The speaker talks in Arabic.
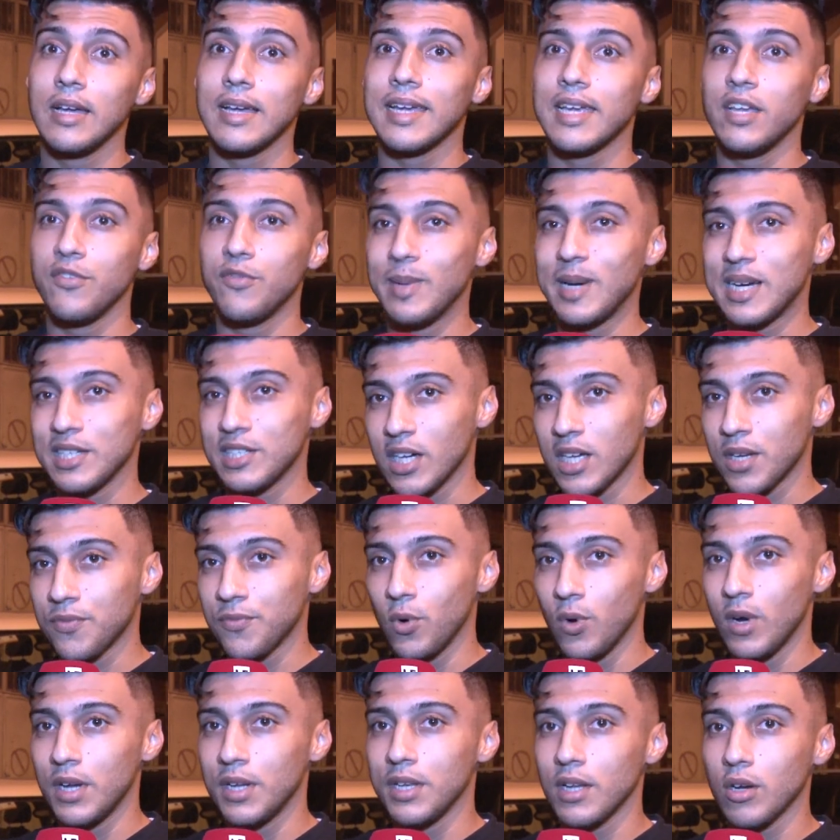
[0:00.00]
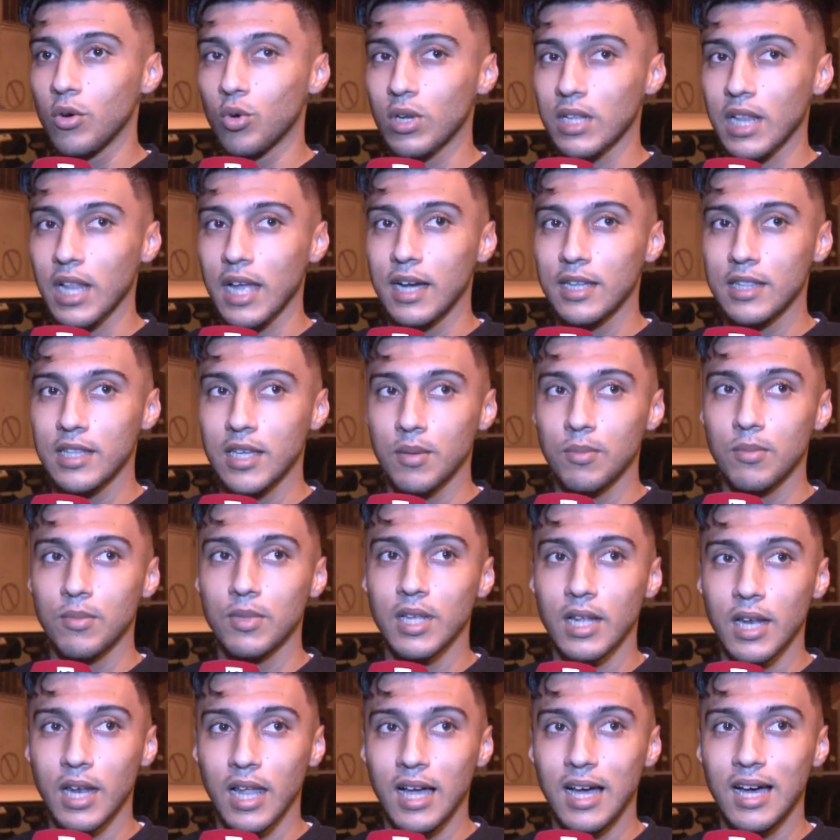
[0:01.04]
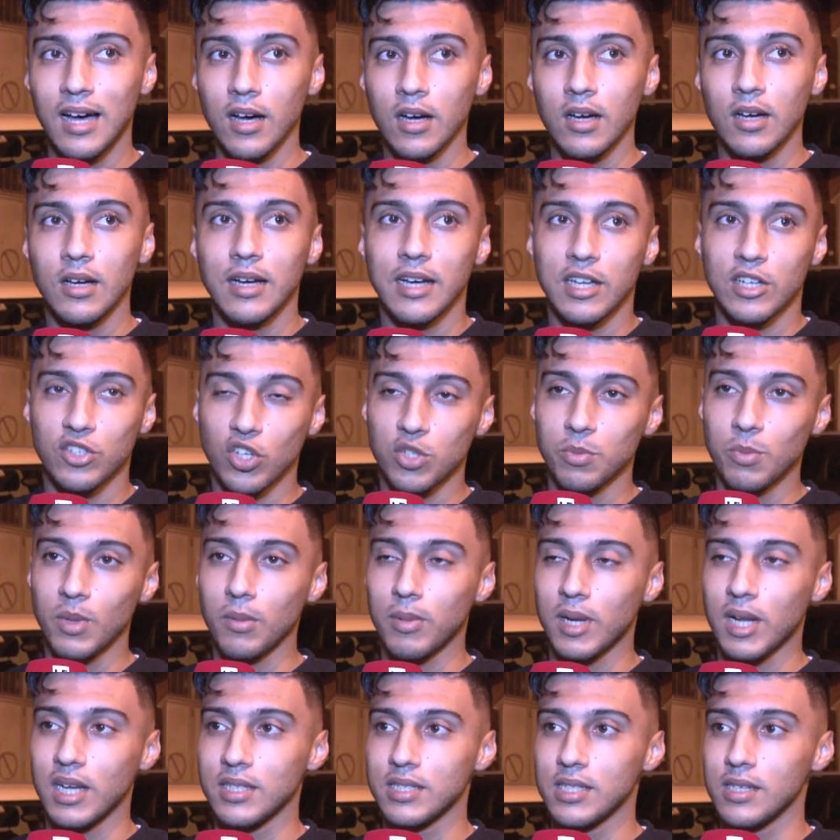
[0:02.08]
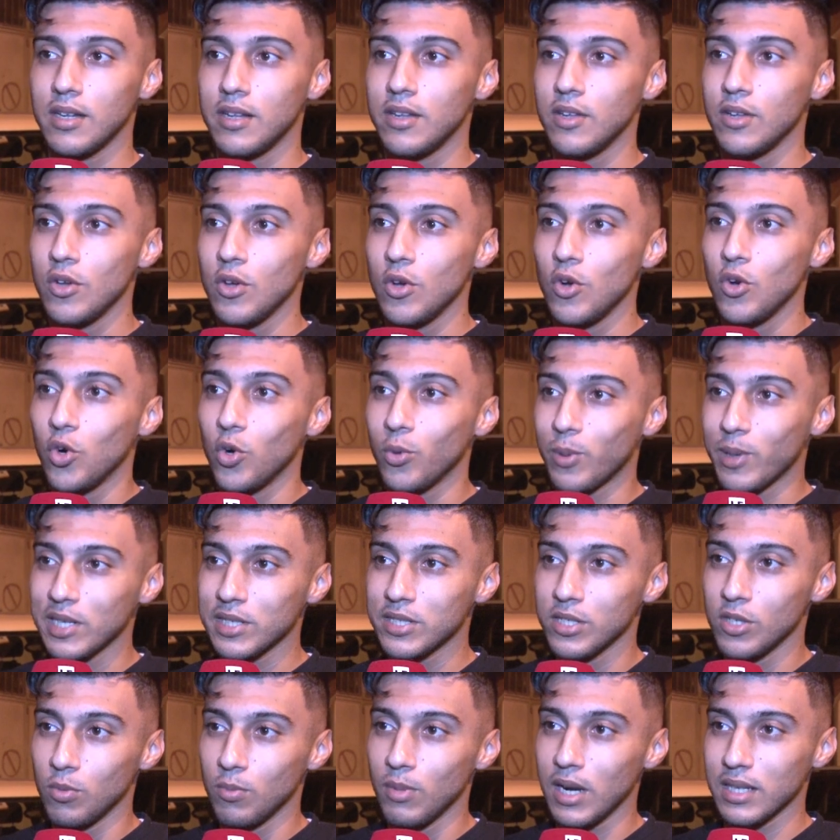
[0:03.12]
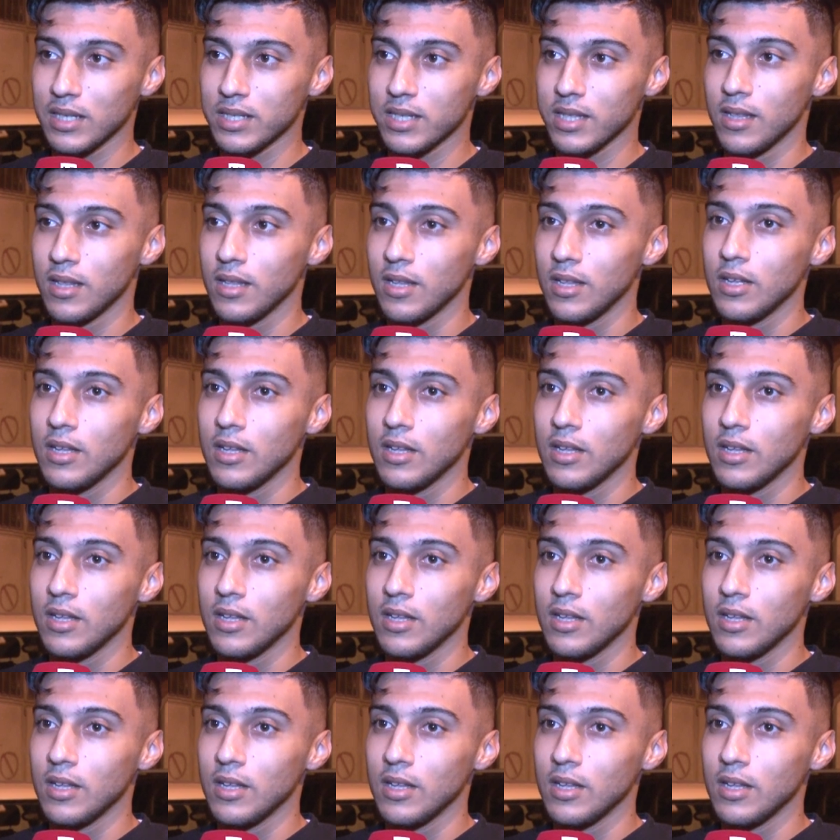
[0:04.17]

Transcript: كيف ما كتعرفوا ان كره القدم ديال القاعه خرجت من البرازيل والبرازيل هما الاصل